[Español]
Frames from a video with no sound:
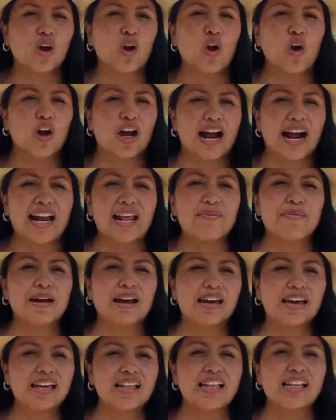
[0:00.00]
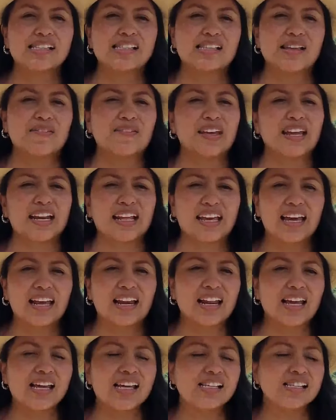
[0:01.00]
colocar imágenes de
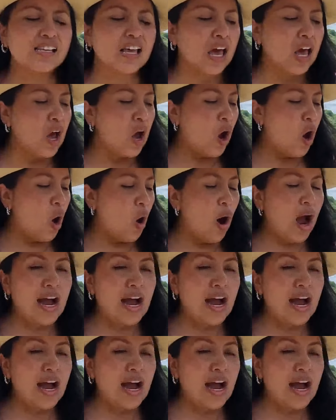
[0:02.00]
vírgenes o